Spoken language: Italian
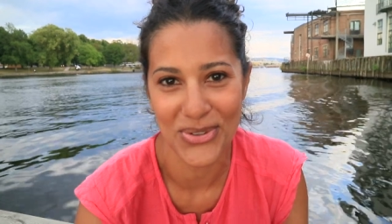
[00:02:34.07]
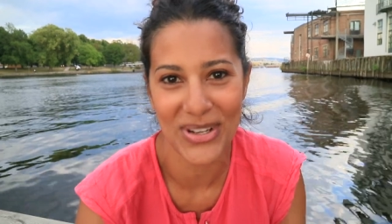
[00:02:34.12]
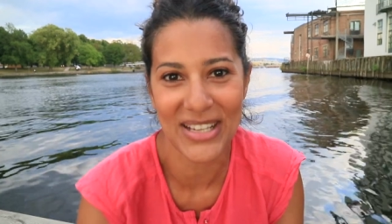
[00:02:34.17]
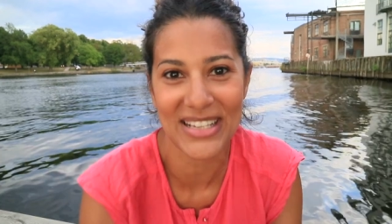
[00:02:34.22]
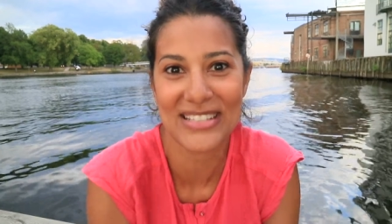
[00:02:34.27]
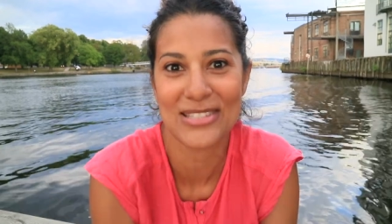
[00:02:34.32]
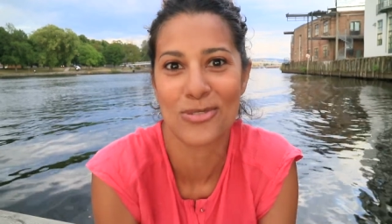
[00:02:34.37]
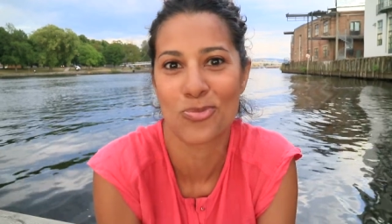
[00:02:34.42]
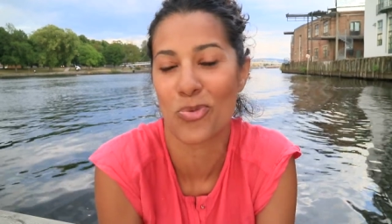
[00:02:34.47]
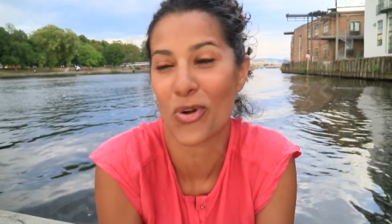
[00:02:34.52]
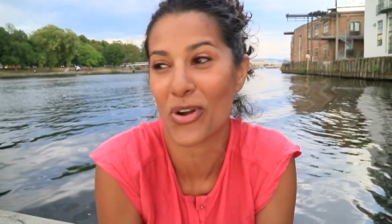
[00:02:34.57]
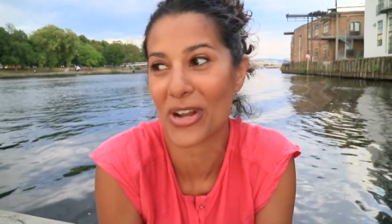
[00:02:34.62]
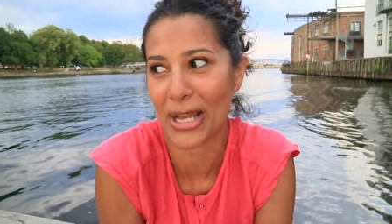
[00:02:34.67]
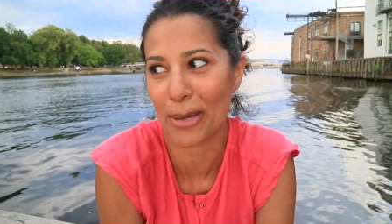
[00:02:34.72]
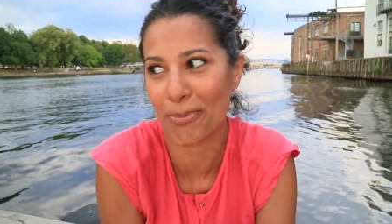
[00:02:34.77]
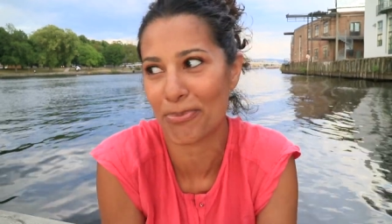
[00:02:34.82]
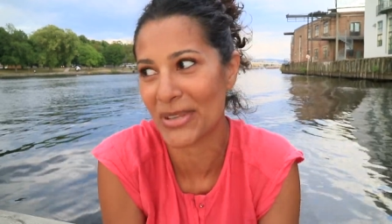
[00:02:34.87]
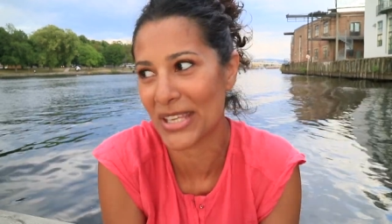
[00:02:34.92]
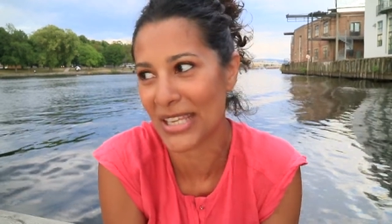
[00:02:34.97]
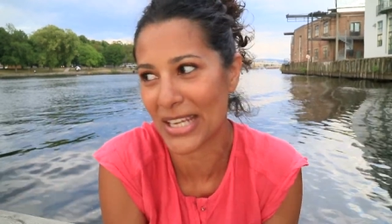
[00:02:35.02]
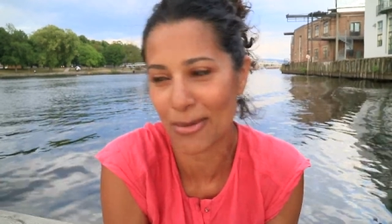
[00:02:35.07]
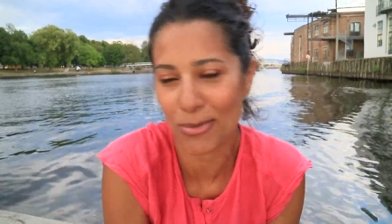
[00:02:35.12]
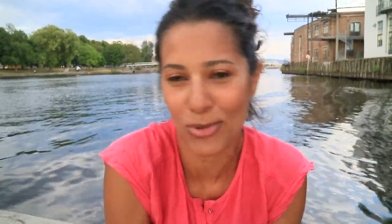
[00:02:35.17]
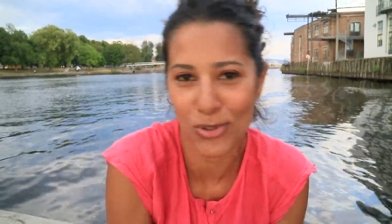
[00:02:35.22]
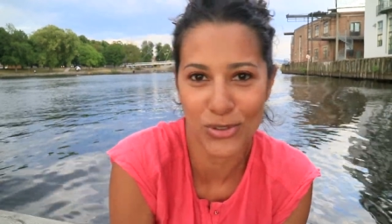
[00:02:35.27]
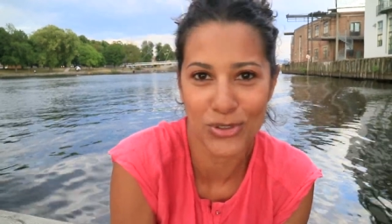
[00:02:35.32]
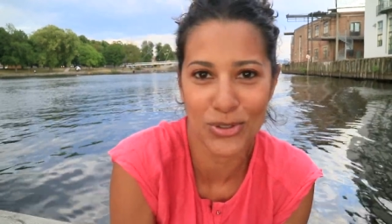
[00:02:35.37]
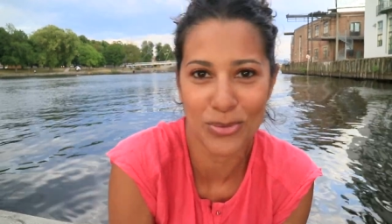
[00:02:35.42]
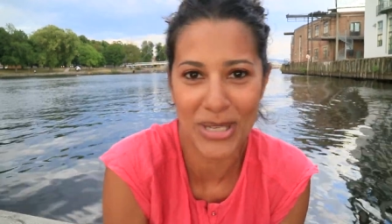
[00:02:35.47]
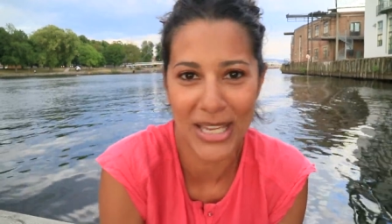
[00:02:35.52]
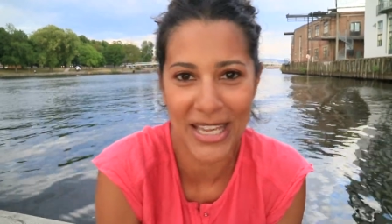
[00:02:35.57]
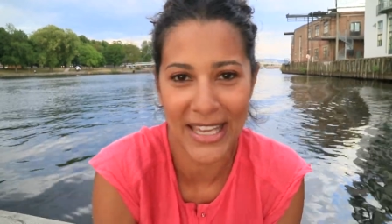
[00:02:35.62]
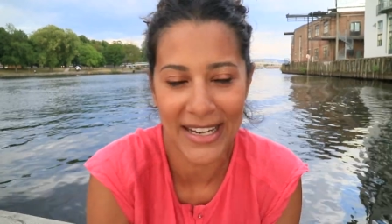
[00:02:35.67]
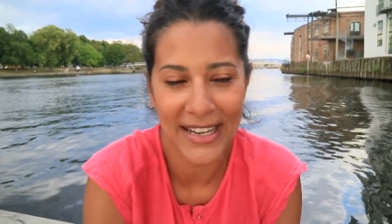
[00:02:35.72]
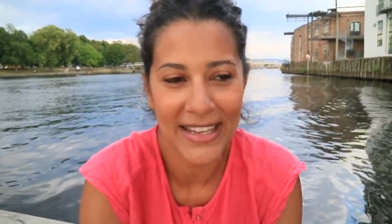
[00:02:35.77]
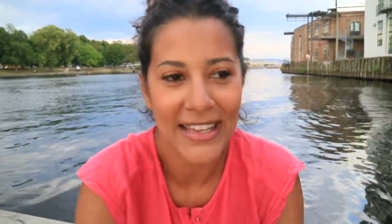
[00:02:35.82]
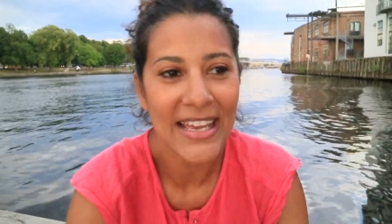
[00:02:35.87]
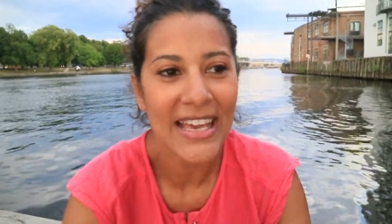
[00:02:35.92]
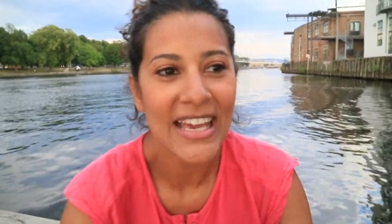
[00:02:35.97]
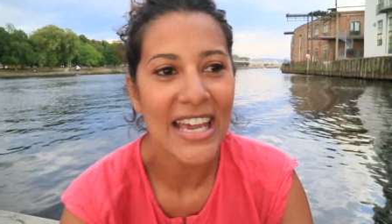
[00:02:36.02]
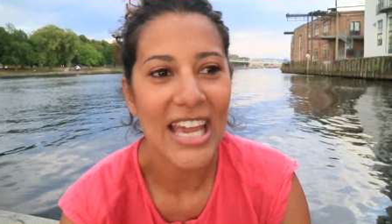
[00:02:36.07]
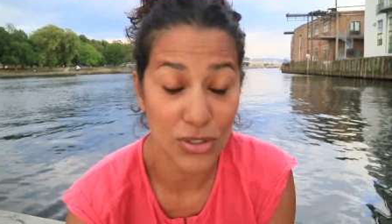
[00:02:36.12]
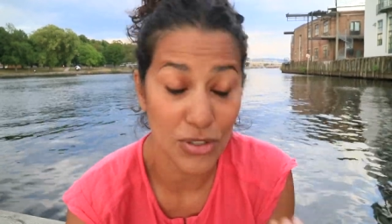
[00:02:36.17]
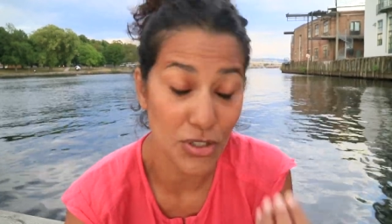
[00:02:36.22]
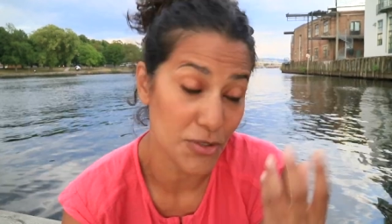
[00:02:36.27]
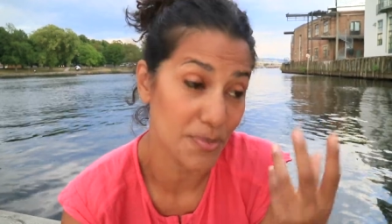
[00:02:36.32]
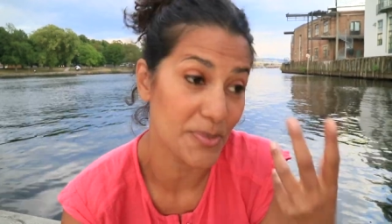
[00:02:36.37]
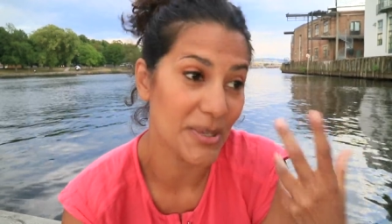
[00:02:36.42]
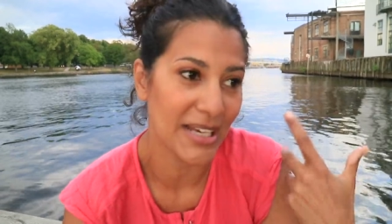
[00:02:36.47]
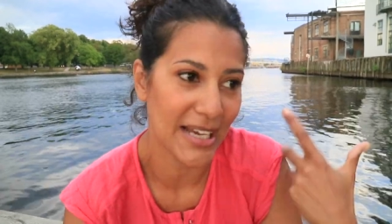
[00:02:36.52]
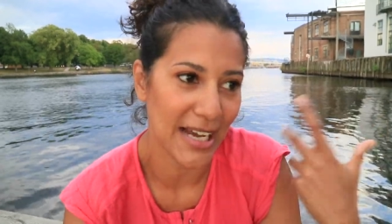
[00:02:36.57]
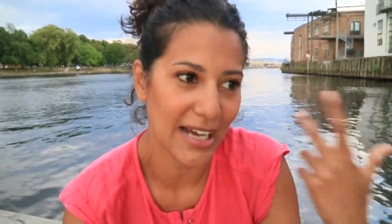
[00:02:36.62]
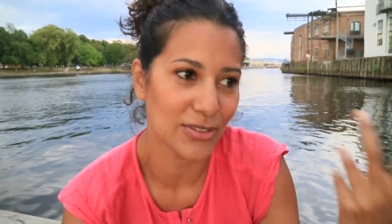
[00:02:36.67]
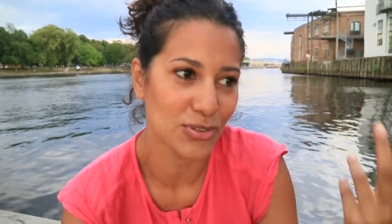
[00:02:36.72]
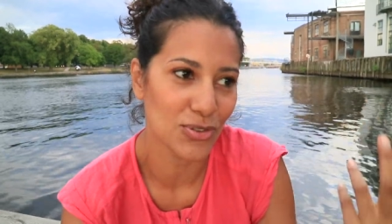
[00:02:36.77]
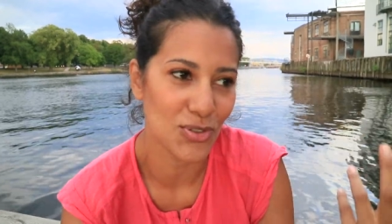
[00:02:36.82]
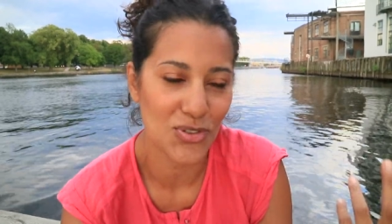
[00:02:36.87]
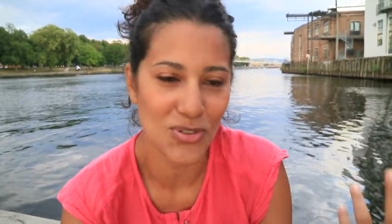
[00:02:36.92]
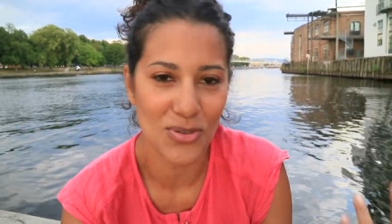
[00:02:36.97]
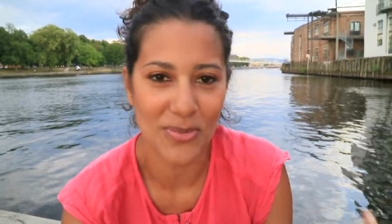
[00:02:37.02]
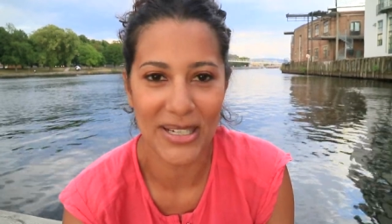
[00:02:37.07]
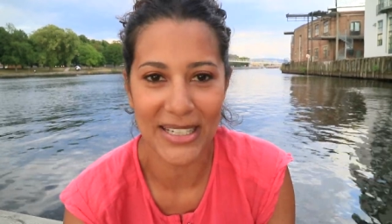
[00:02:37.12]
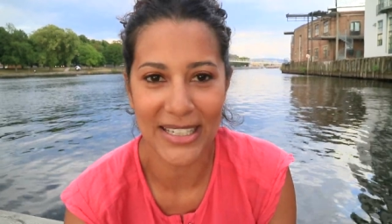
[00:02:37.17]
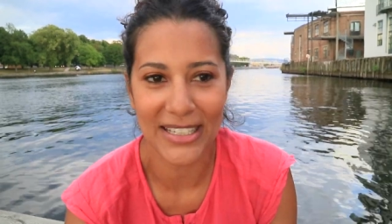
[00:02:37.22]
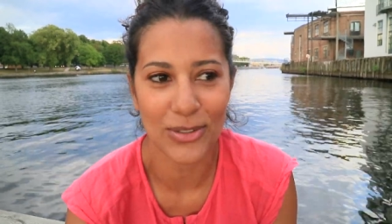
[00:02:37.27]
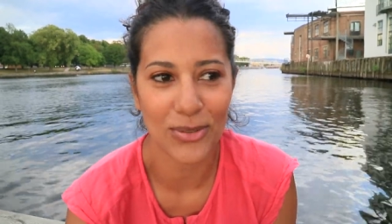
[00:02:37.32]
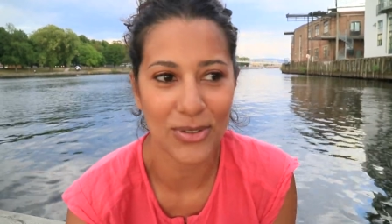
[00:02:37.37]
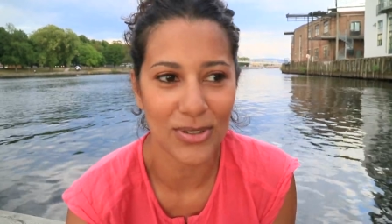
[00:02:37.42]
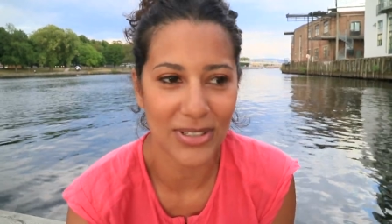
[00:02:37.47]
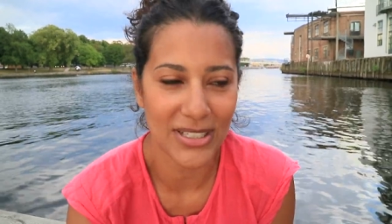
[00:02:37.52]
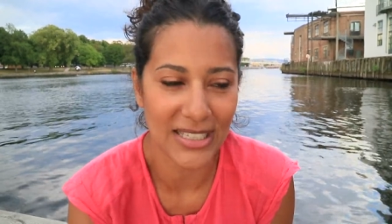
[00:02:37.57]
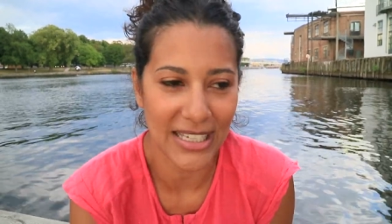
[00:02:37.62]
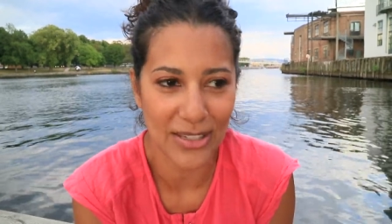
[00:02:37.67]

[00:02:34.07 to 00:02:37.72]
non è che si può capire molto bene io gli ho spiegato insomma che i,